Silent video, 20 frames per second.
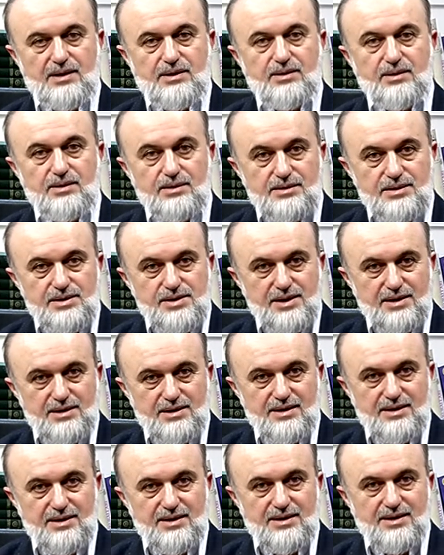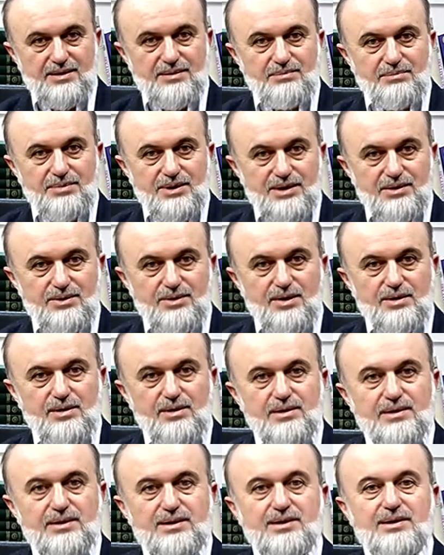Onun için bir
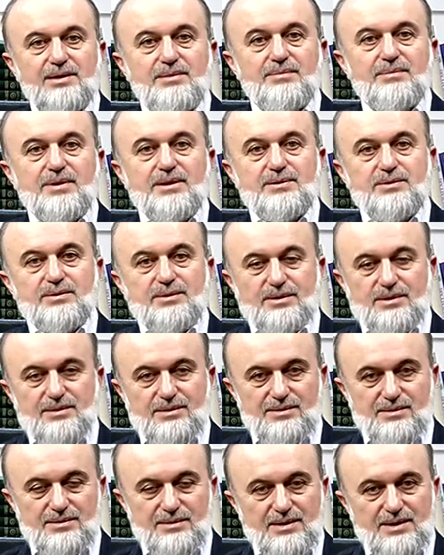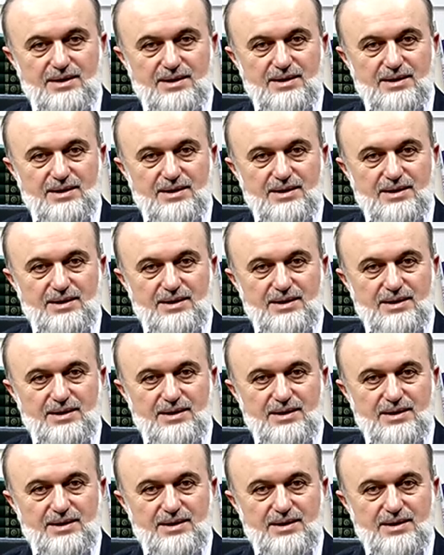gönül kırma diyor.